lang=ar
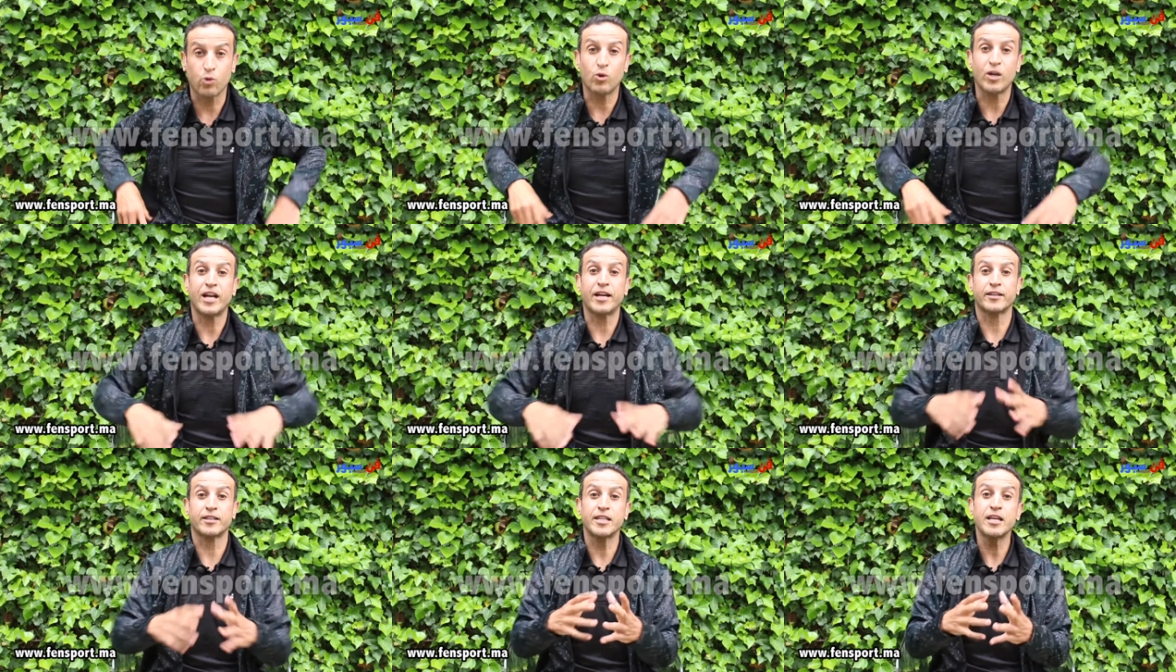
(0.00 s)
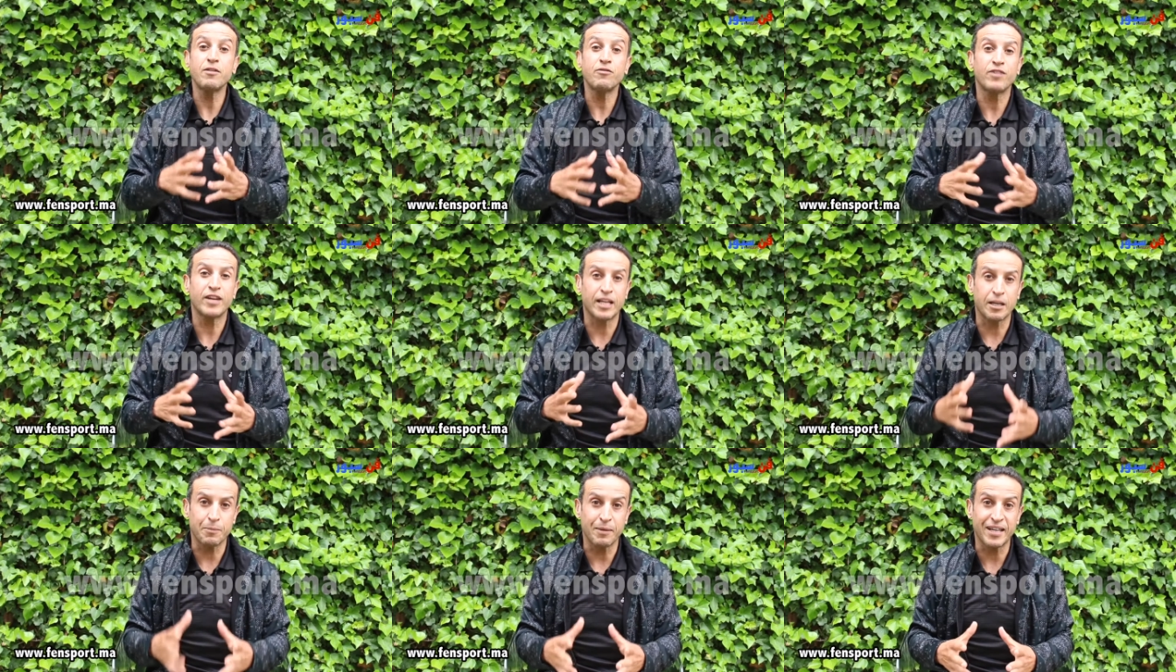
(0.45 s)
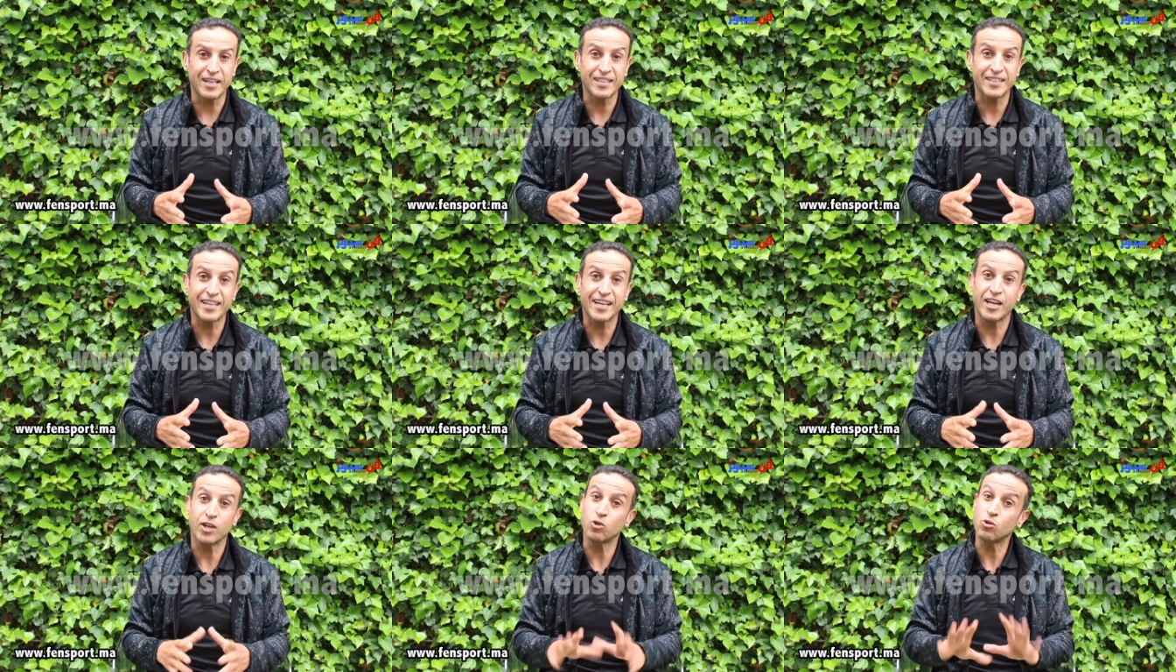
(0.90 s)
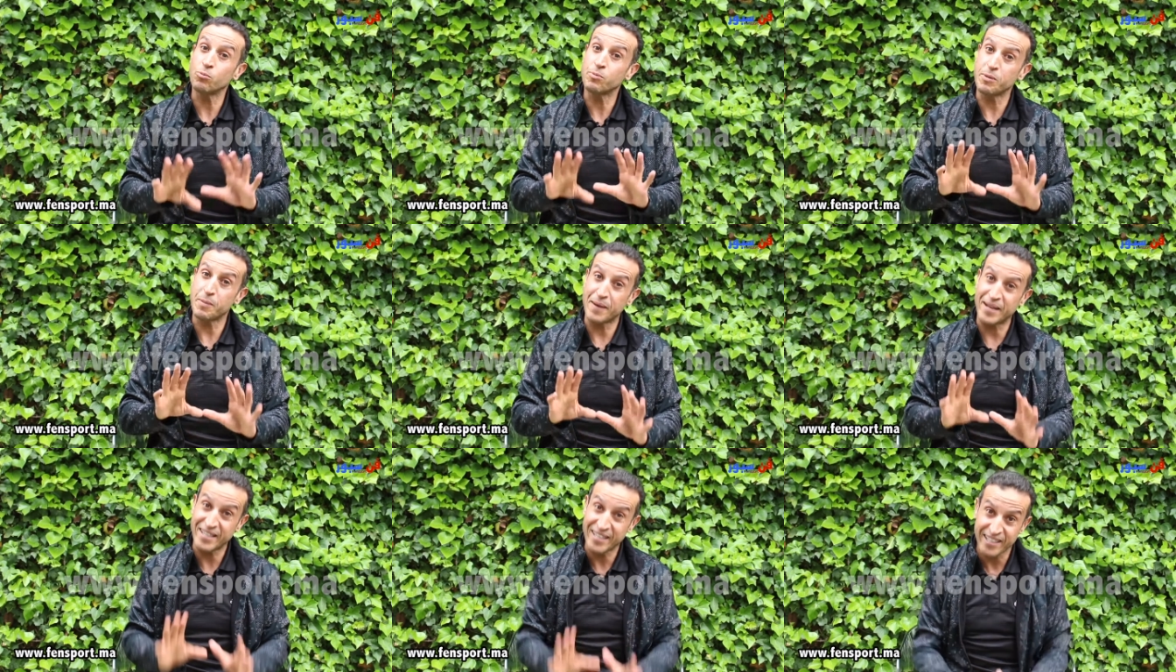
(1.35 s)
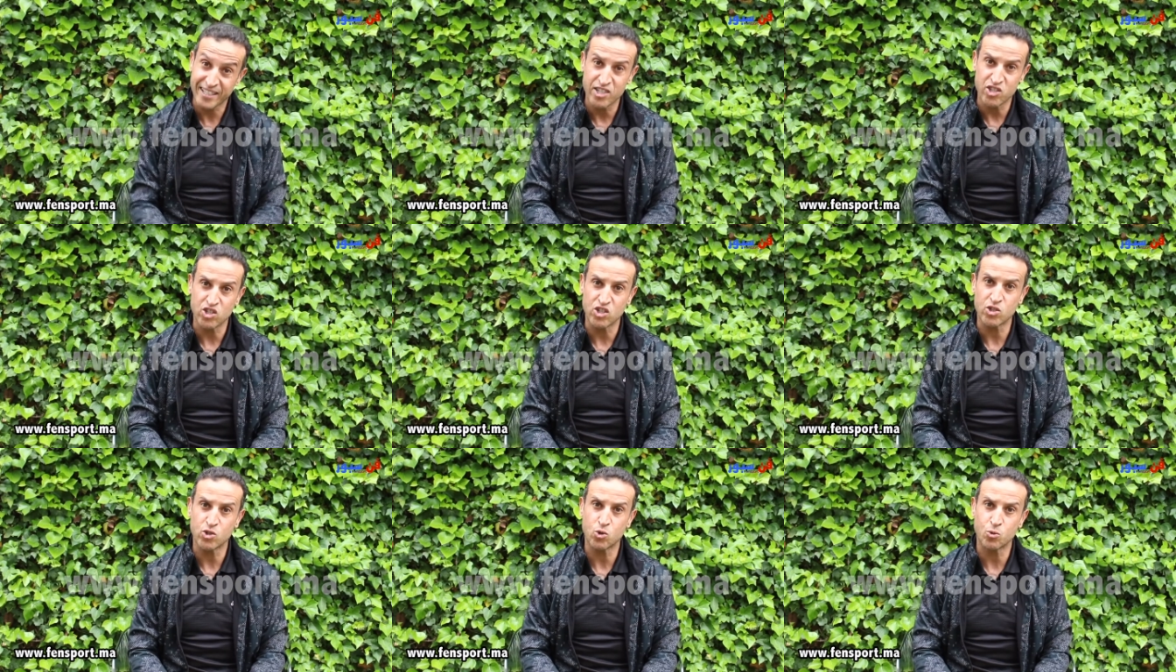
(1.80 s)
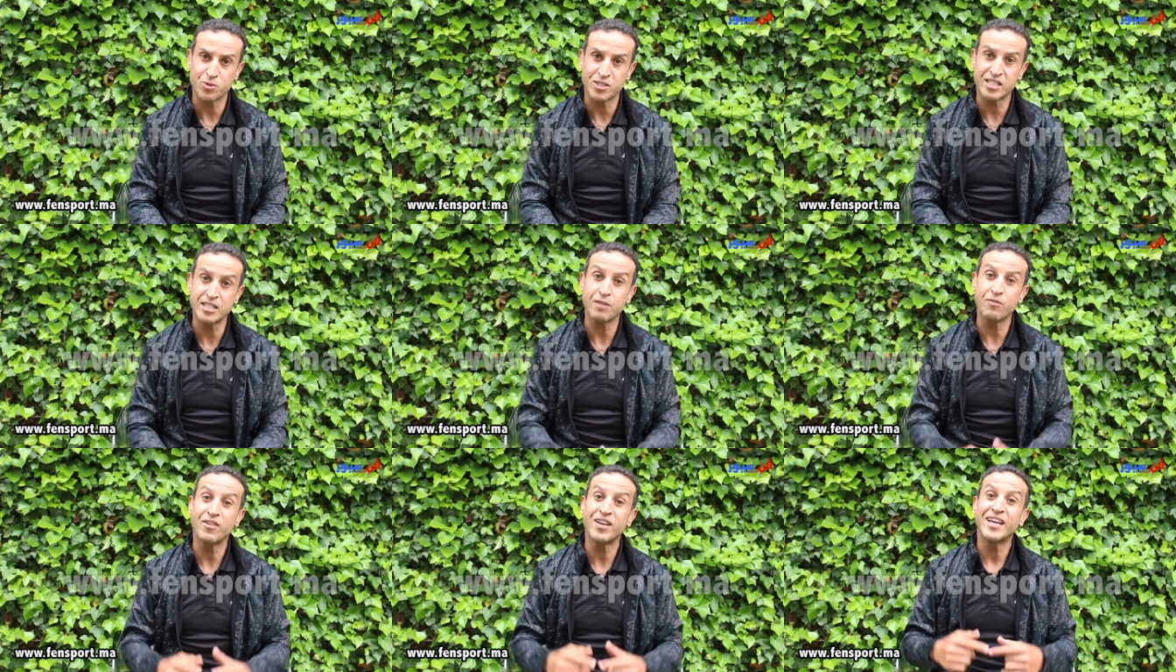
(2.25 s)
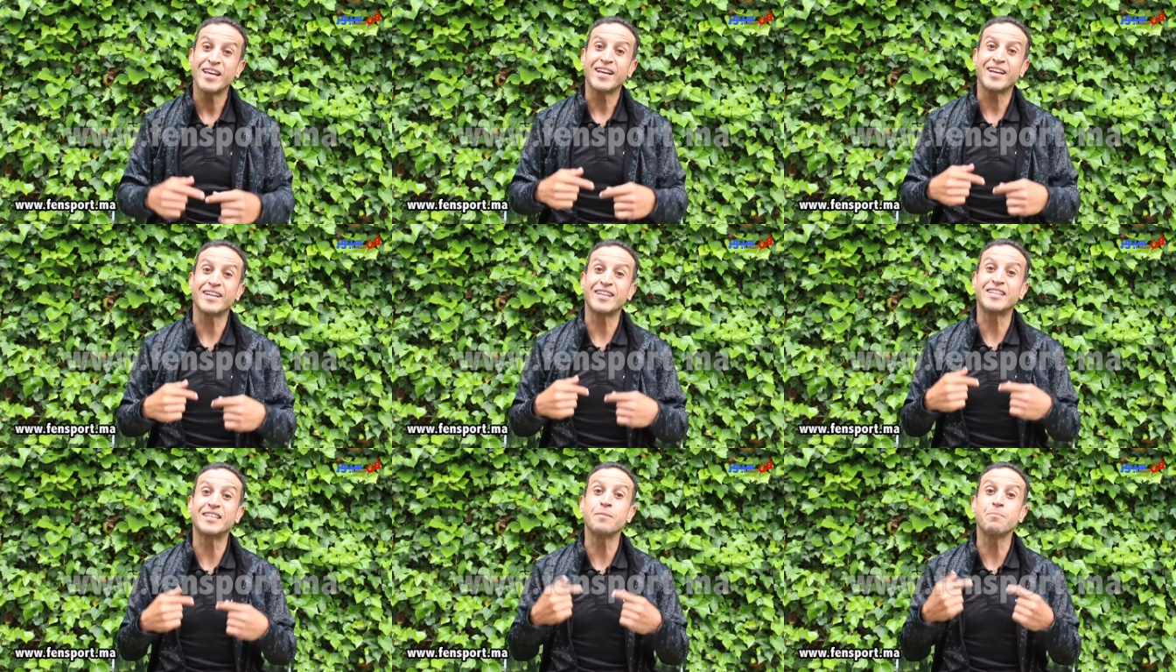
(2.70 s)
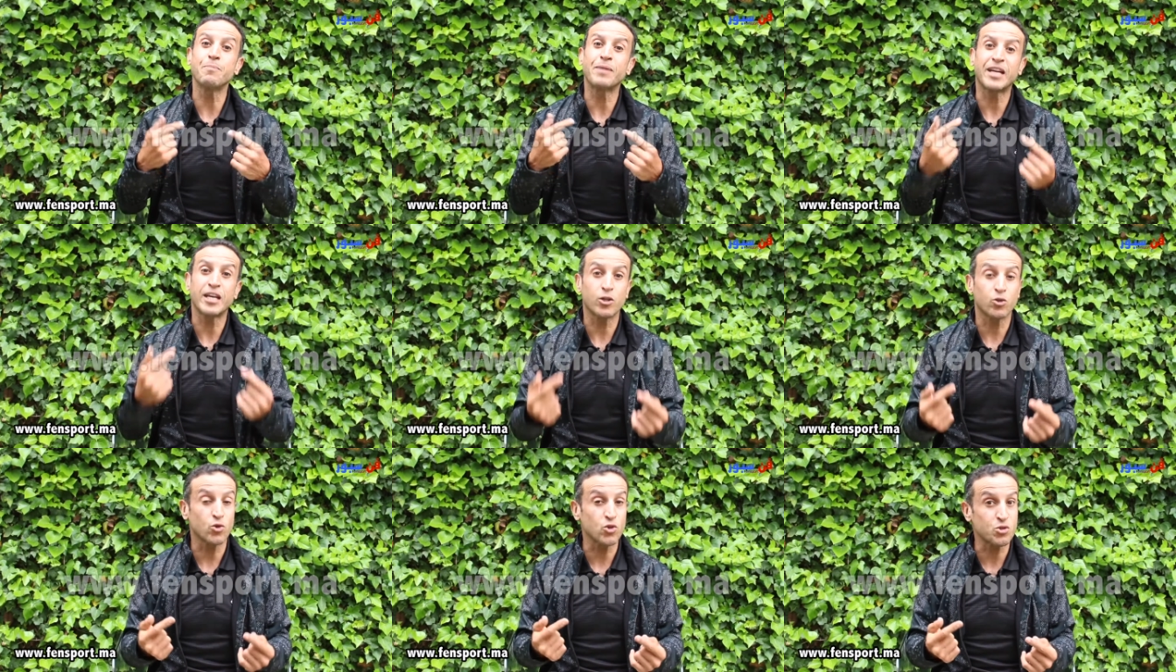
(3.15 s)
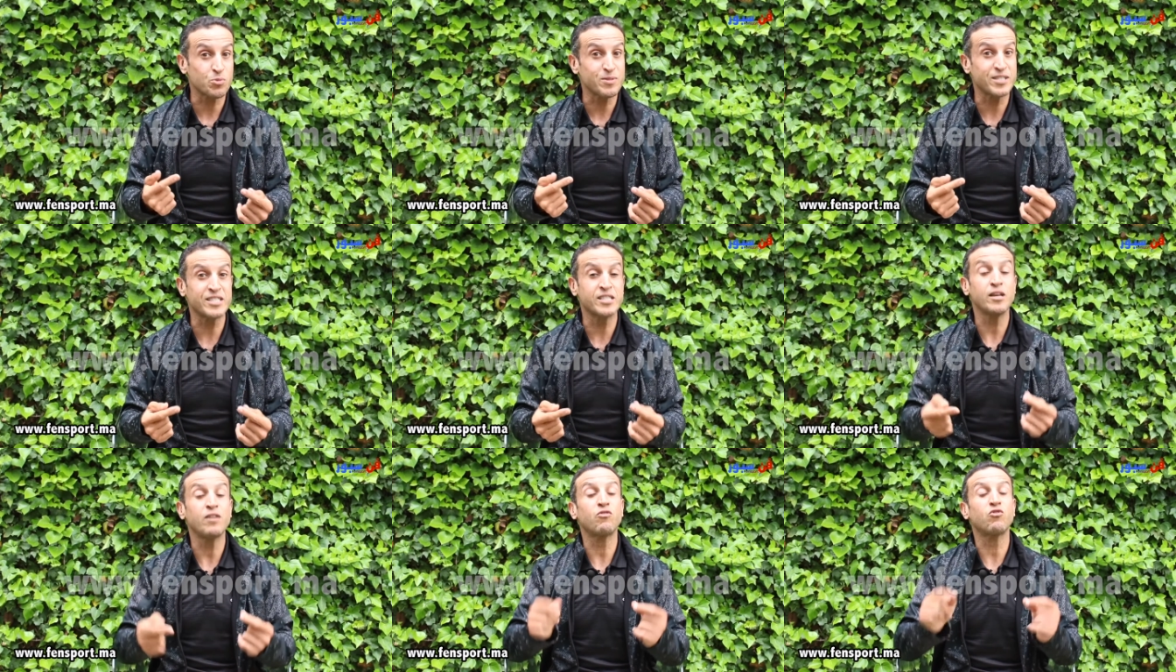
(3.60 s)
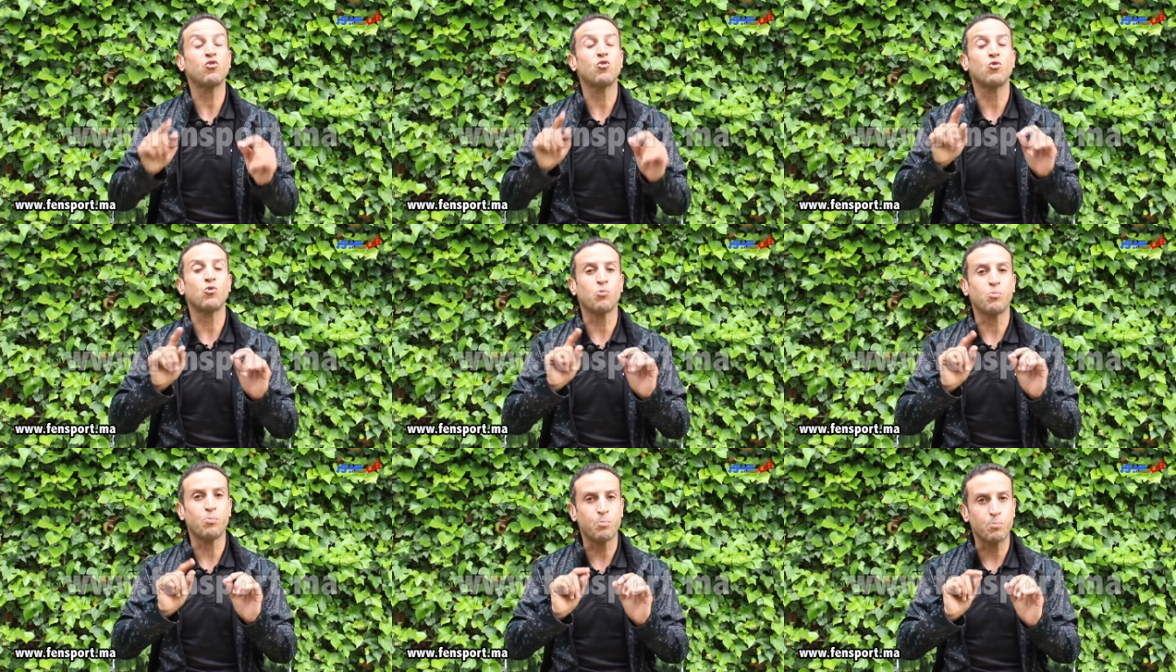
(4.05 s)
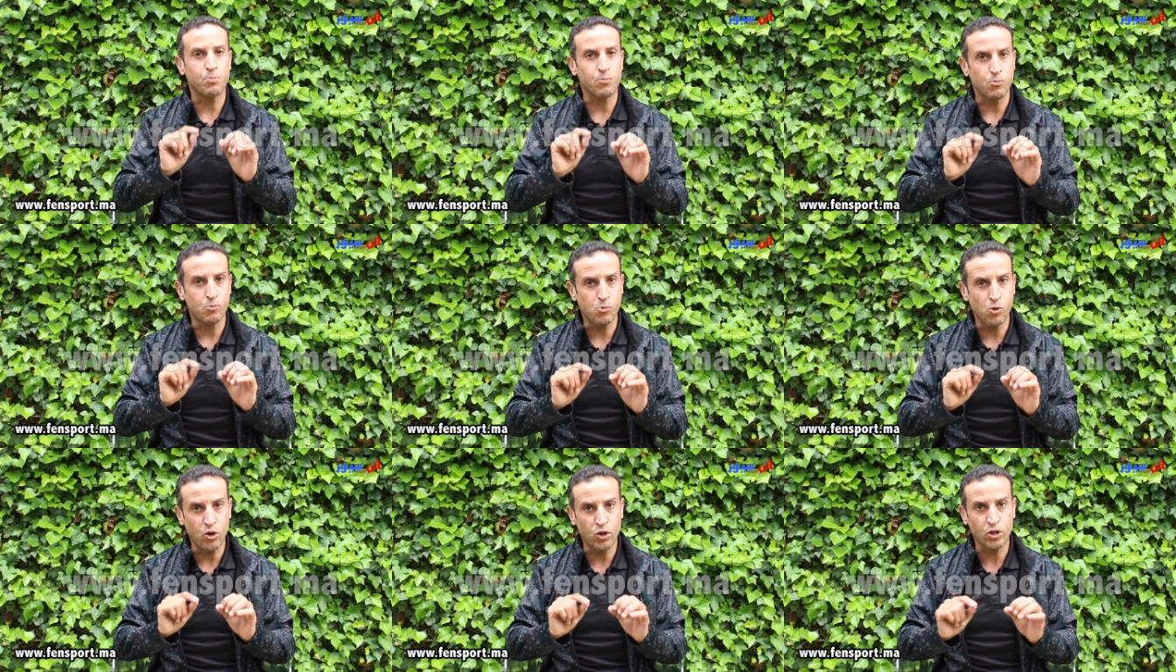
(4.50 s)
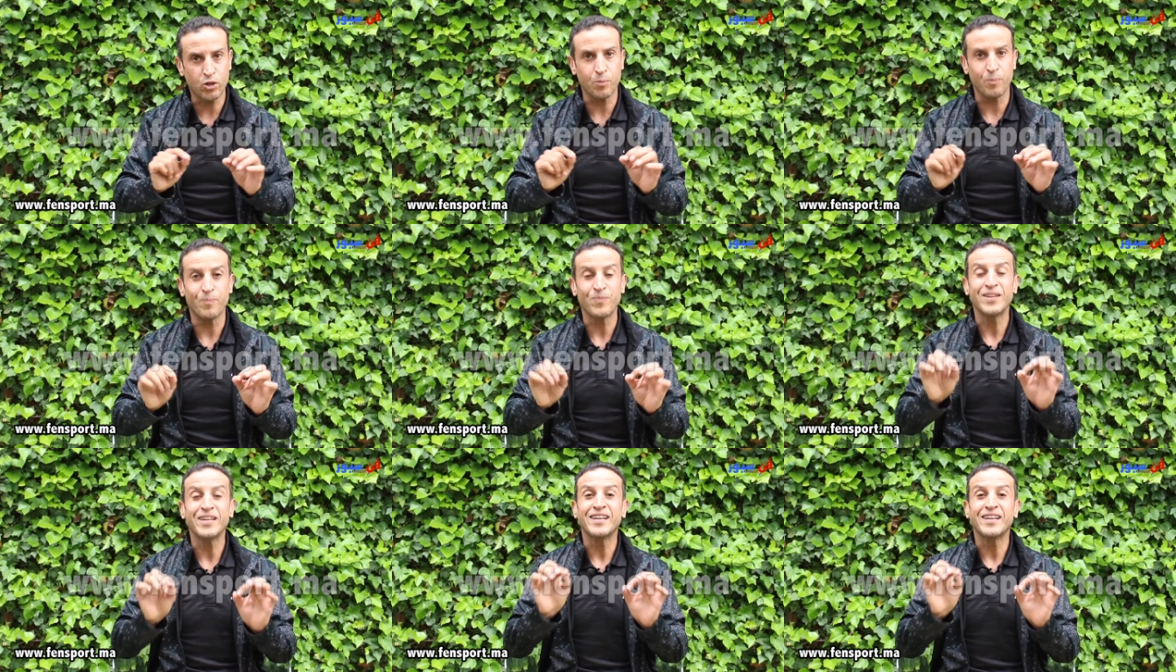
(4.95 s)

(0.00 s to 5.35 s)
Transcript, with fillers: والارداف هاد المناطق هادو بما اننا كنجلسوا بزاف الدم ما كيدورش بزاف وبحكم